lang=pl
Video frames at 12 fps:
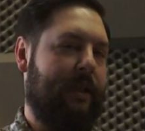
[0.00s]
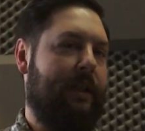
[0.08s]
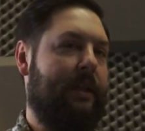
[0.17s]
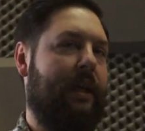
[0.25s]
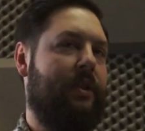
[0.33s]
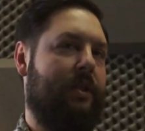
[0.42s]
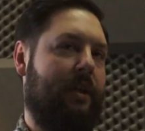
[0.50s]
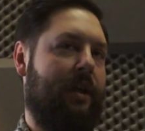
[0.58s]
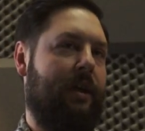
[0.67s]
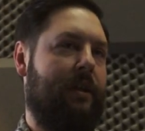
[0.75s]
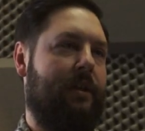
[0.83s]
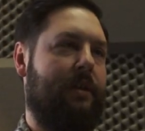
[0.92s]

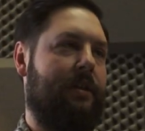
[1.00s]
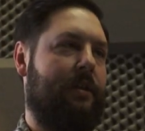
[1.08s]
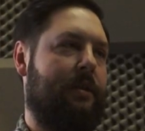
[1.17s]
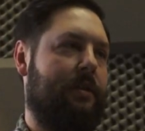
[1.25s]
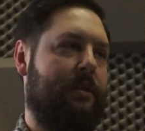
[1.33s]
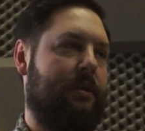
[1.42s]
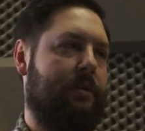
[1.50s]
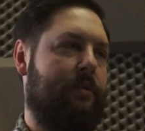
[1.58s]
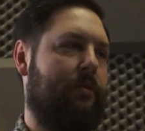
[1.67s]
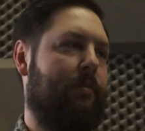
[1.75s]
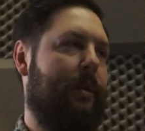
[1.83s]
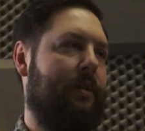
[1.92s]
najtańsza Y,
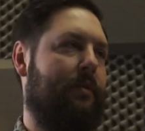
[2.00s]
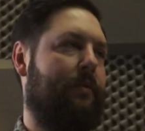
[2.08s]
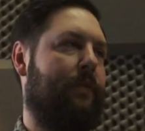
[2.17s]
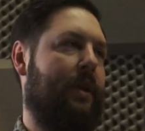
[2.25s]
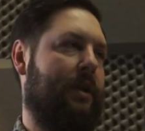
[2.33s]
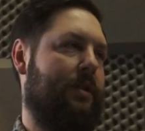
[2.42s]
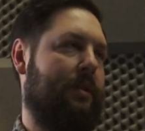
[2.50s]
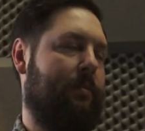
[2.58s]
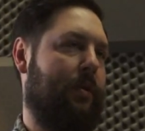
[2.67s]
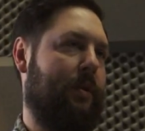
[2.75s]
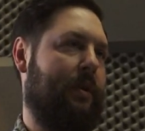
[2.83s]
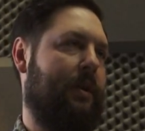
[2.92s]
dubeltówka
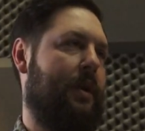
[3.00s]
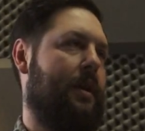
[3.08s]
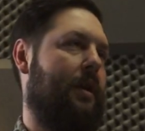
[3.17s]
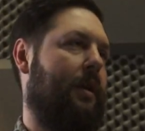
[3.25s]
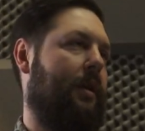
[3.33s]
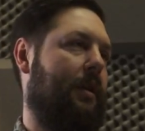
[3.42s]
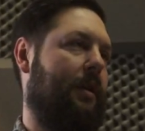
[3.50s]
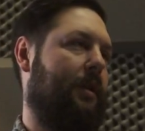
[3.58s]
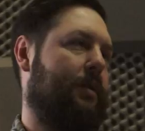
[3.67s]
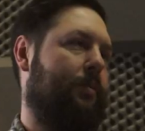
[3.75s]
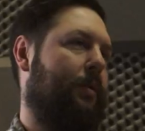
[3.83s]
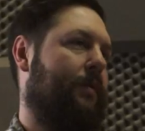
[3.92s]
czy bok,
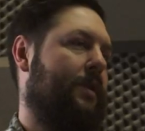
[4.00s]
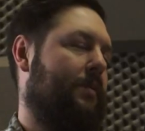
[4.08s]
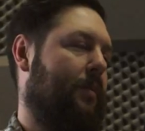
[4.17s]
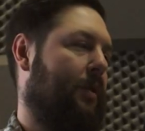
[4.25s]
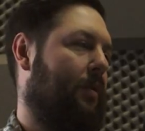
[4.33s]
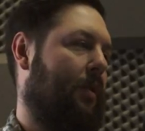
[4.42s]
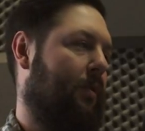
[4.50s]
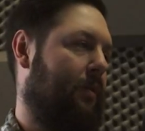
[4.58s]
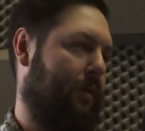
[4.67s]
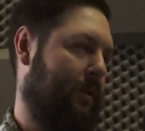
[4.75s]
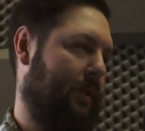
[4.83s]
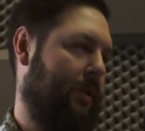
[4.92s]
y, powiedzmy
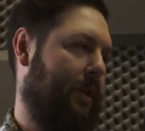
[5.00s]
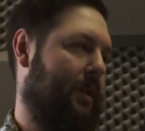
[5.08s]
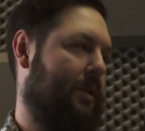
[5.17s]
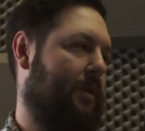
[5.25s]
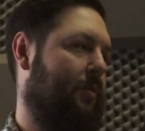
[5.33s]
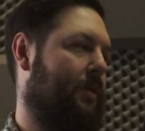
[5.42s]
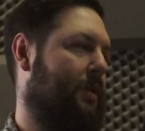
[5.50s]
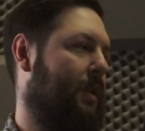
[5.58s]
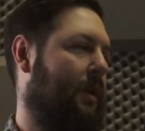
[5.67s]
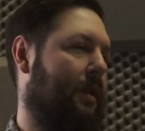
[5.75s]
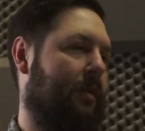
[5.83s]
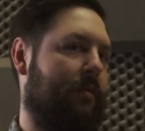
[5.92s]
około 2000,
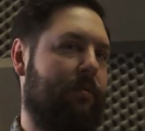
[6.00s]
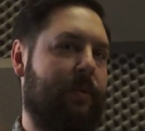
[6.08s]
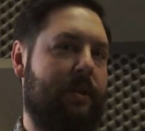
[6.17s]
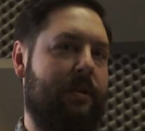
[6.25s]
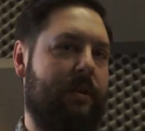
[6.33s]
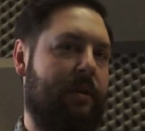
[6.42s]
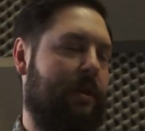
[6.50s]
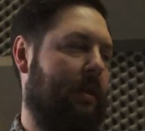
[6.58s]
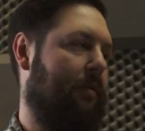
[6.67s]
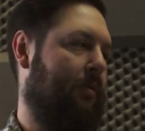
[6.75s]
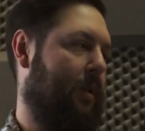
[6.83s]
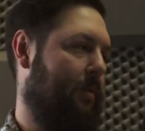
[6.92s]
można kupić
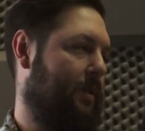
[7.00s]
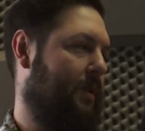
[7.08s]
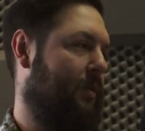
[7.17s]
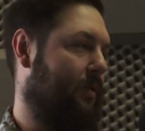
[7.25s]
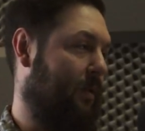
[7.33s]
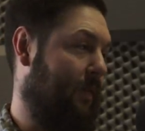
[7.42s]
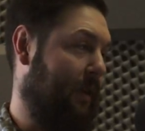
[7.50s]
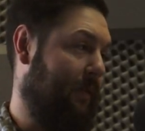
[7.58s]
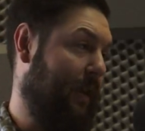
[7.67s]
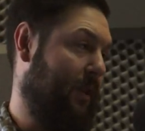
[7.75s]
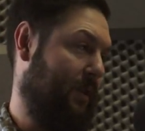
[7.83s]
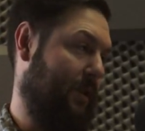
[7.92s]
taką, która będzie kosztowała
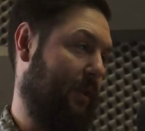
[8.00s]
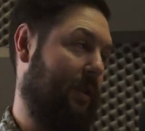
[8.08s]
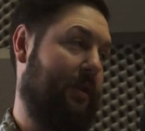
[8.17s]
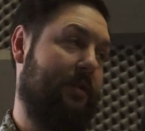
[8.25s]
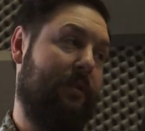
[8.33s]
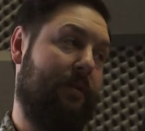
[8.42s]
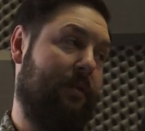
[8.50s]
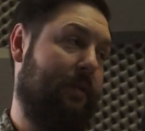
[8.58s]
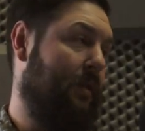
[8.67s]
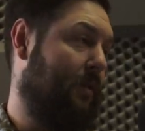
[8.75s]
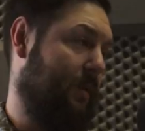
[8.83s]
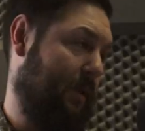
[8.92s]
200. Także to
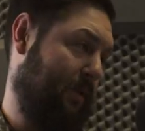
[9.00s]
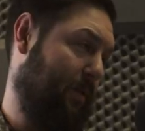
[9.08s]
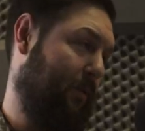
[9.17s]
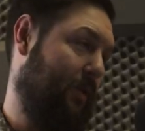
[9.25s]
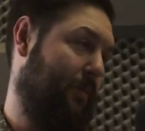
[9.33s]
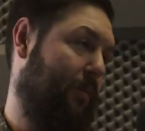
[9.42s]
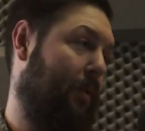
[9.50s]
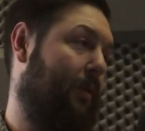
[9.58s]
tylko zasobność Czy ta